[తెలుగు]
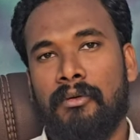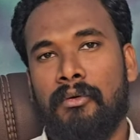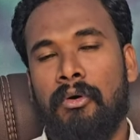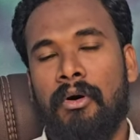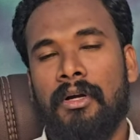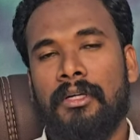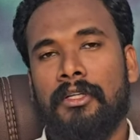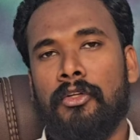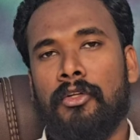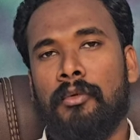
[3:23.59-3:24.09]

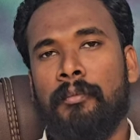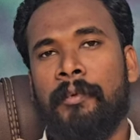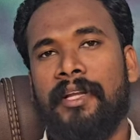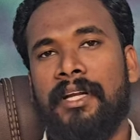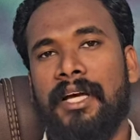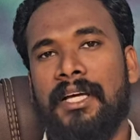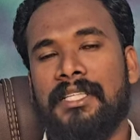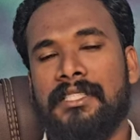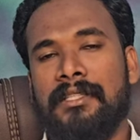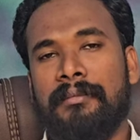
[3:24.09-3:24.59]
కోట్ల
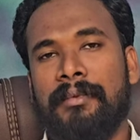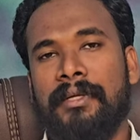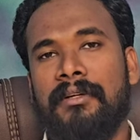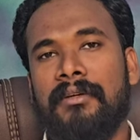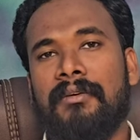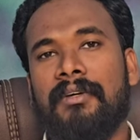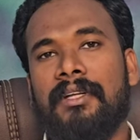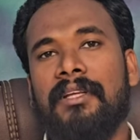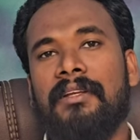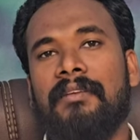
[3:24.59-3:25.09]
రూపాయలు ఆస్తి
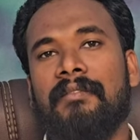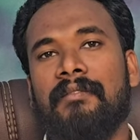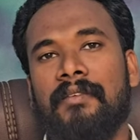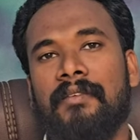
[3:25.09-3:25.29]
పెట్టుకొని